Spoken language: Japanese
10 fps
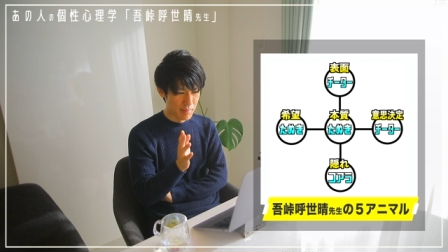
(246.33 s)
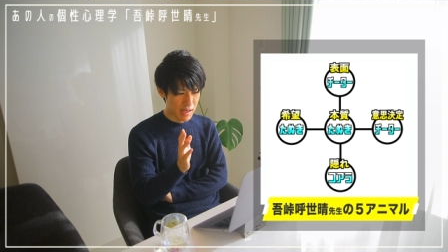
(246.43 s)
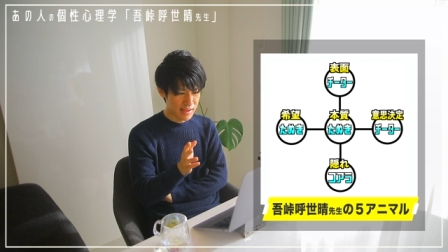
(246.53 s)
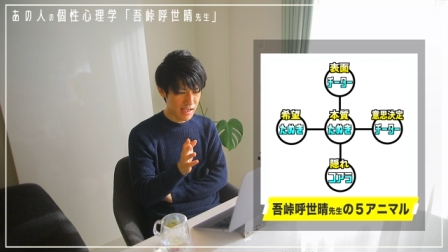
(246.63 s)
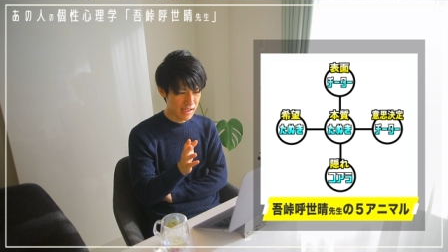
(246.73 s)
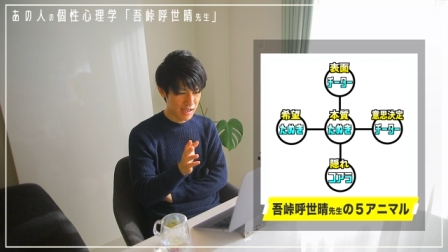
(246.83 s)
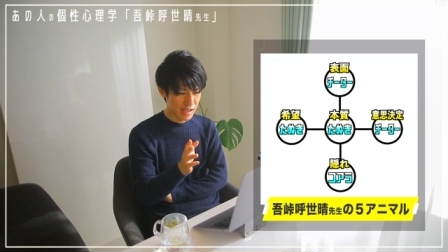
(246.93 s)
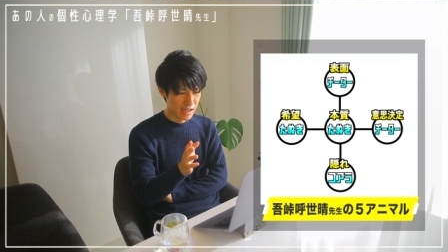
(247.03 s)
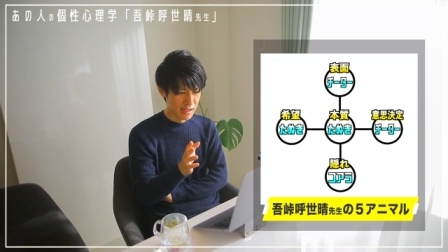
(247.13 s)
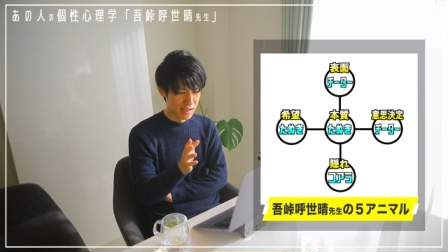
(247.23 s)
真ん中
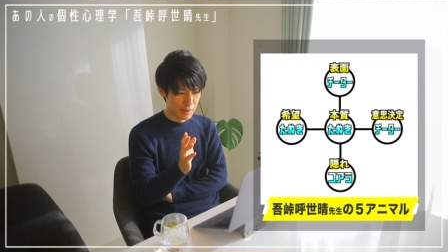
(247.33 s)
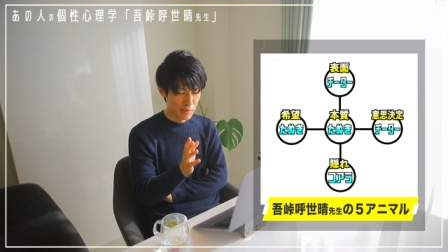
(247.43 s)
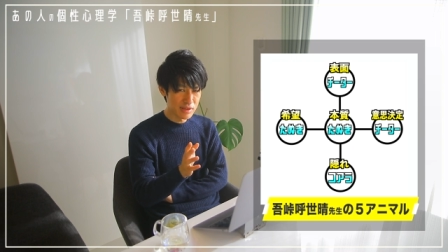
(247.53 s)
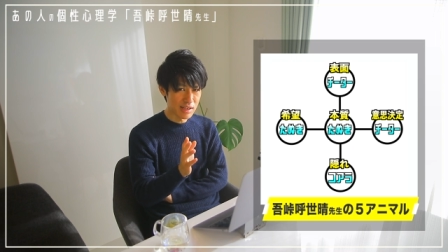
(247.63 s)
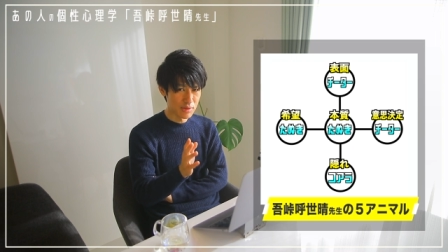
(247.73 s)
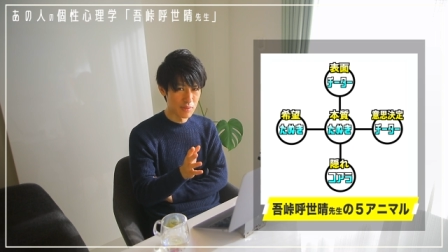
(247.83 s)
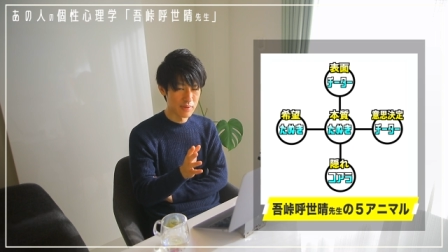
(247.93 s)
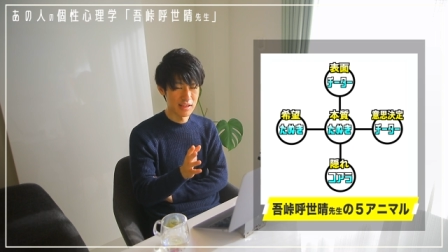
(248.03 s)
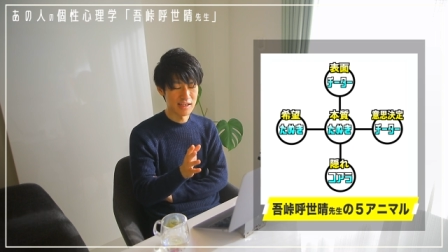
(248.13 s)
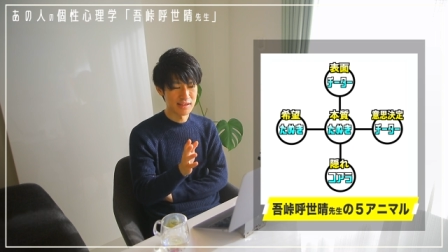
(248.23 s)
がどんな動
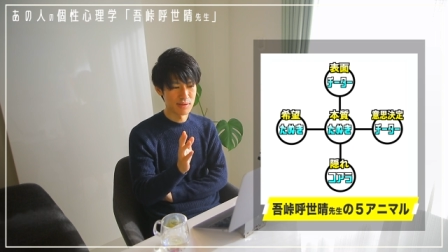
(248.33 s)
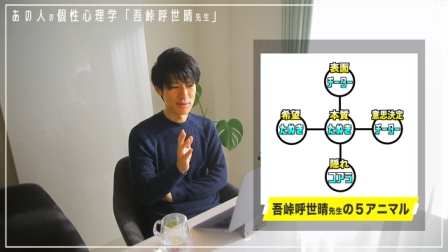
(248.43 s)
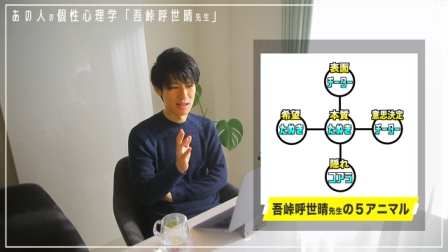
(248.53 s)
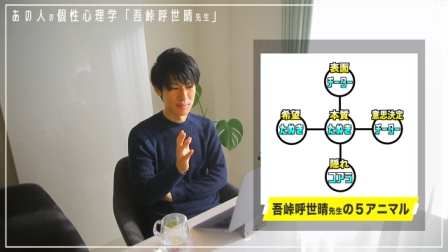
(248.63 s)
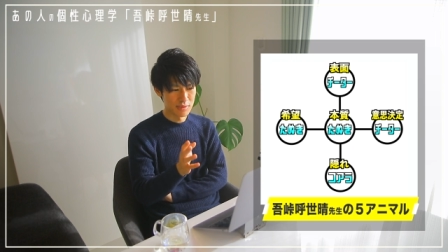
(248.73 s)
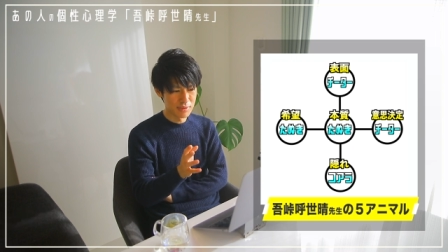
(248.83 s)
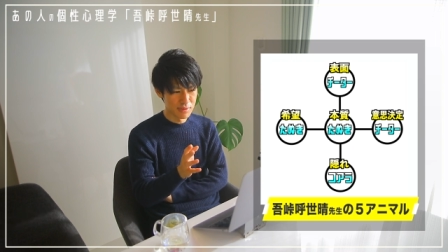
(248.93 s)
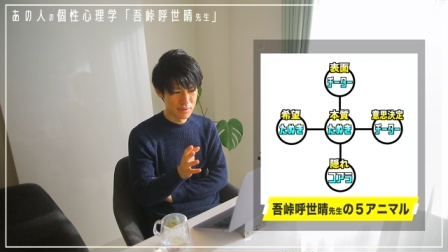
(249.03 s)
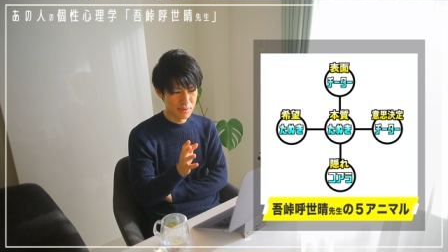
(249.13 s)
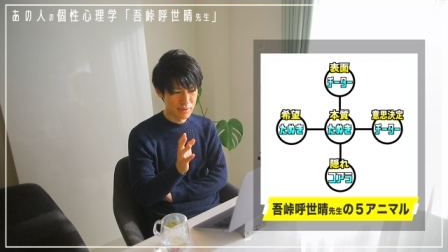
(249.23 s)
物であったとして
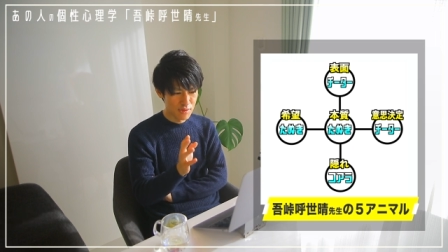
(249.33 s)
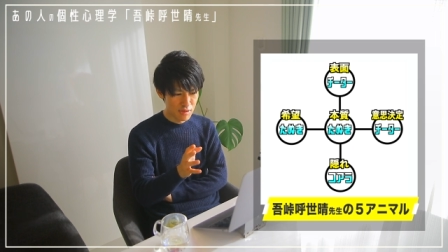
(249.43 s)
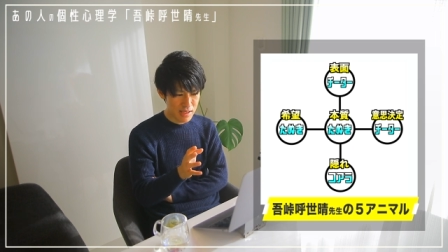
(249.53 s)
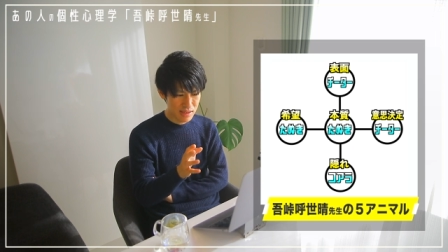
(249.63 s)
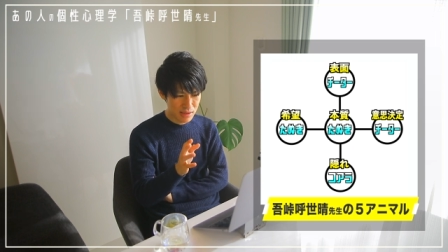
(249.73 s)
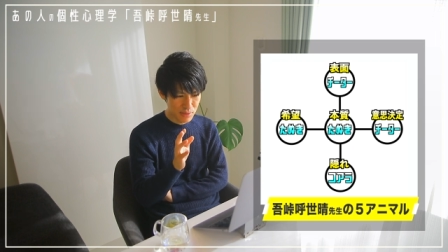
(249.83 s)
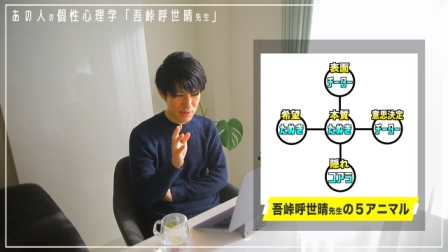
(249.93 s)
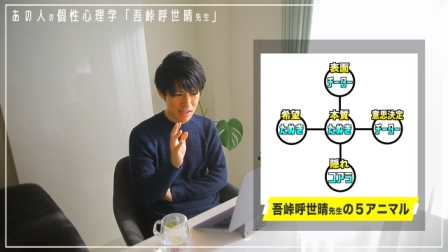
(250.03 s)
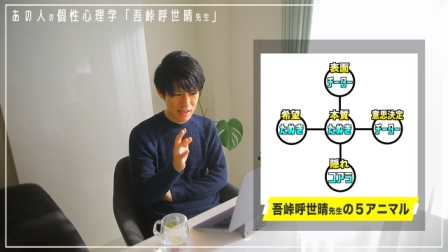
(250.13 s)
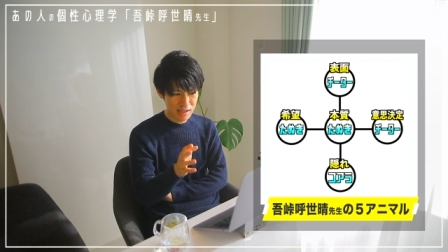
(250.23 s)
も、その表面と意
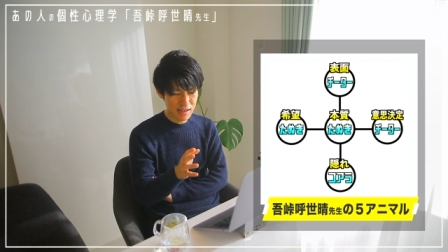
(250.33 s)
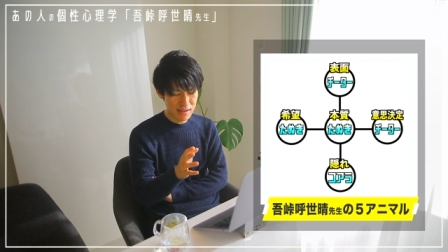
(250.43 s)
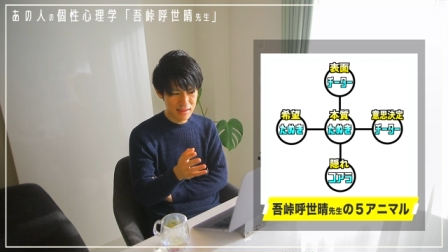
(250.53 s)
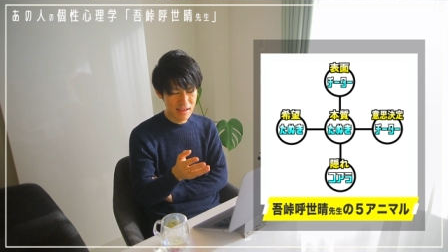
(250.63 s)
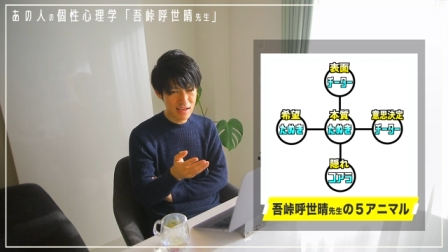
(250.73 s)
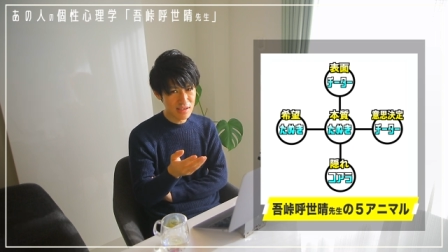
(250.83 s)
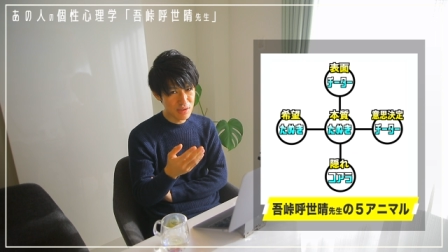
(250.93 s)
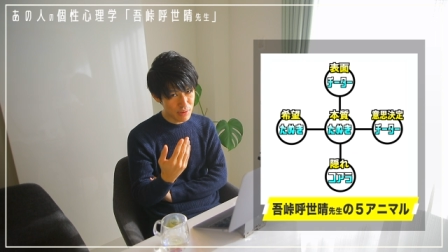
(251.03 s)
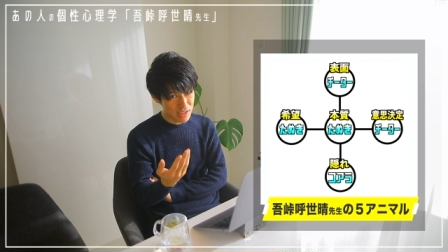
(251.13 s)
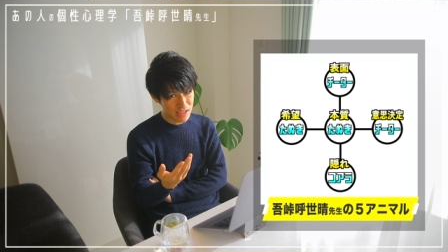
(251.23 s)
思決定
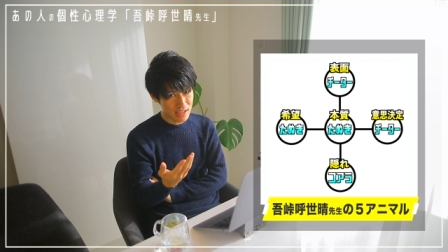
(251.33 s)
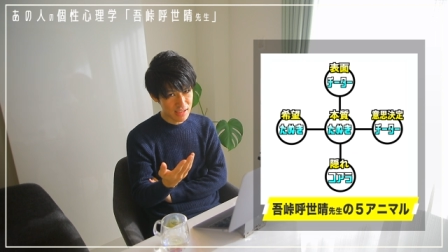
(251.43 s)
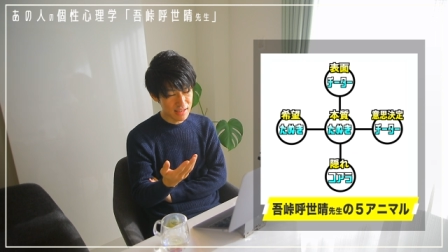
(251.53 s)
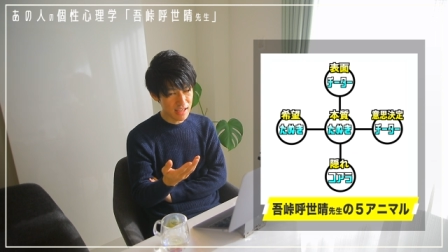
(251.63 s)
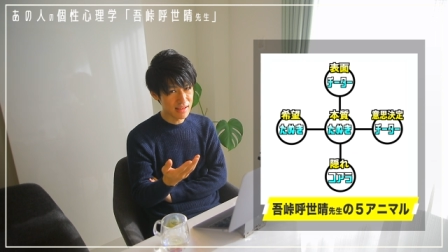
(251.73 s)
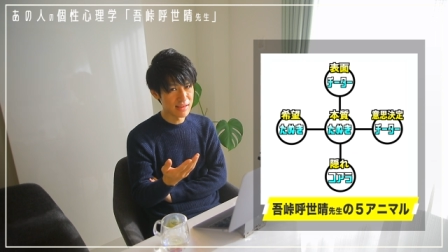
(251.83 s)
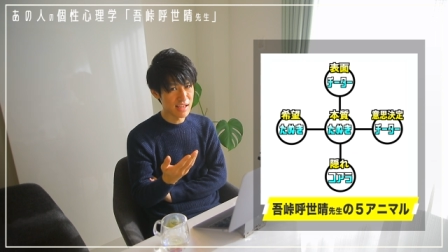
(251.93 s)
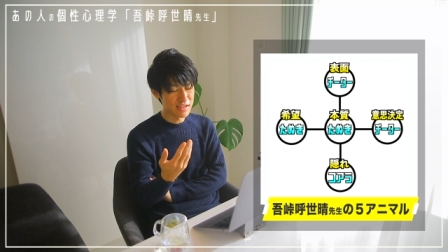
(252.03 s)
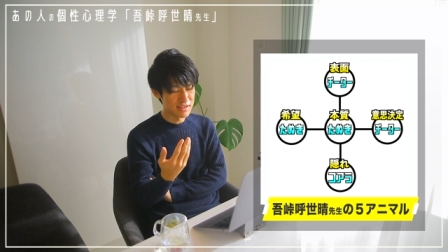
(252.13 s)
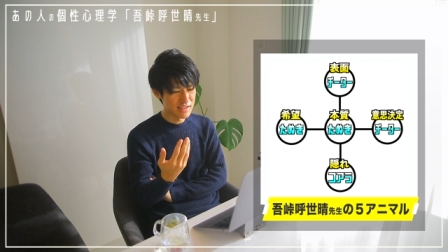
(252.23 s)
寄りになっ
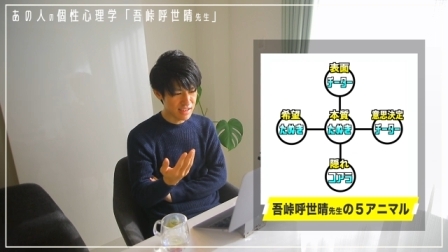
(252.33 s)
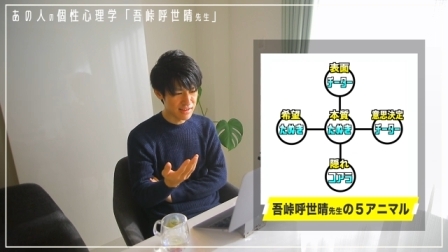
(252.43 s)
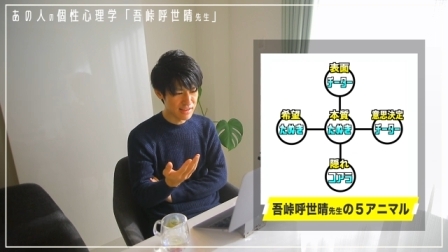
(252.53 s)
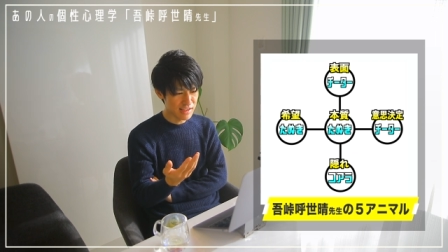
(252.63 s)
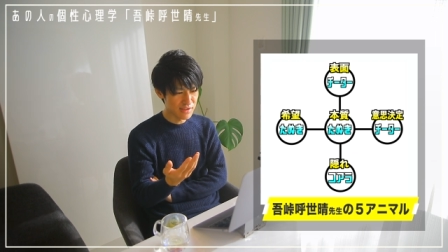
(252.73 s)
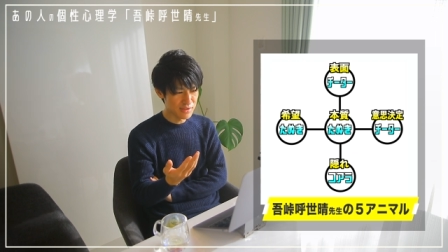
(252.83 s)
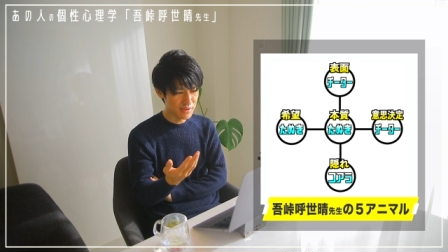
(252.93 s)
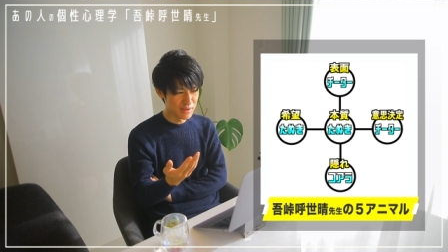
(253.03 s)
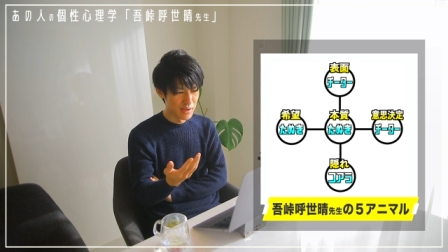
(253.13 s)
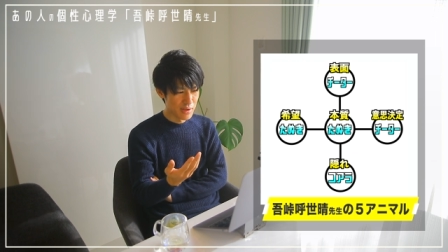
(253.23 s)
ていくなって
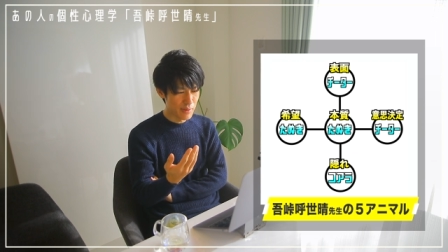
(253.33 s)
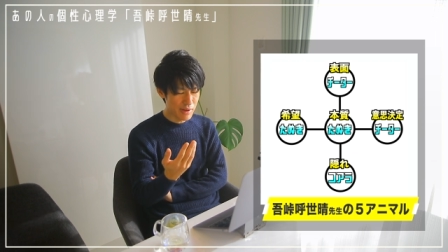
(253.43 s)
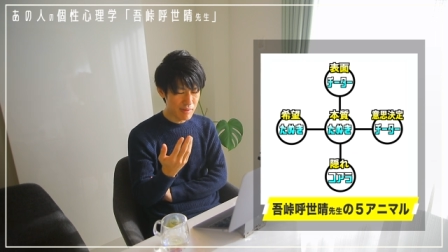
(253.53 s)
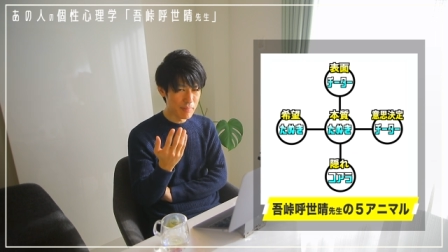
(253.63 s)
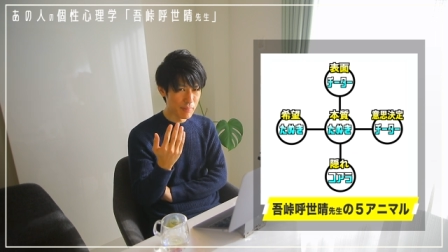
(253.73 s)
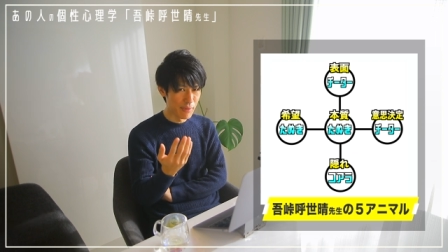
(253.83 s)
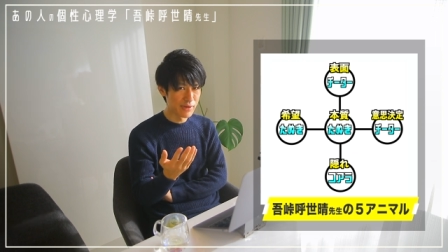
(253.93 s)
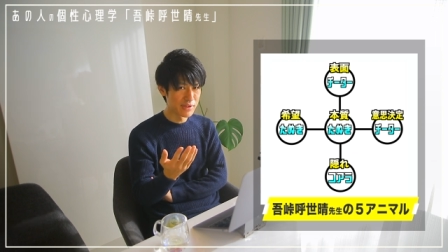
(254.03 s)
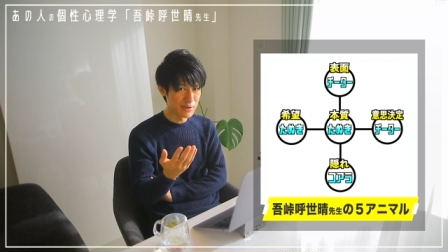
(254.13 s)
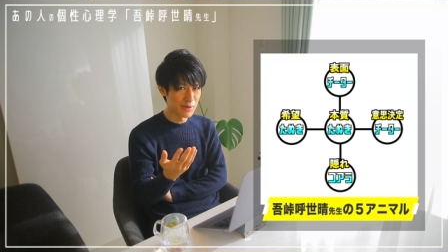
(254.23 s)
いう、これは
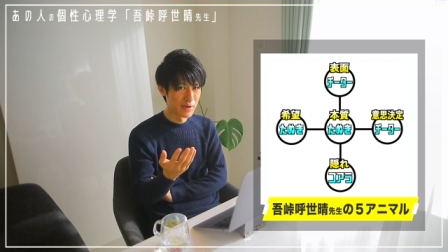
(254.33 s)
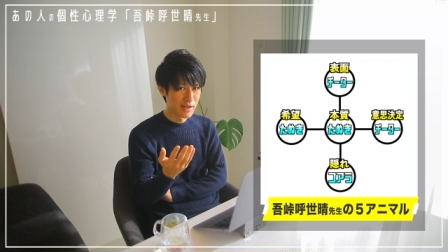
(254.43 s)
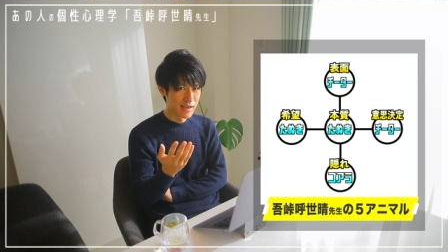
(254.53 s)
僕の、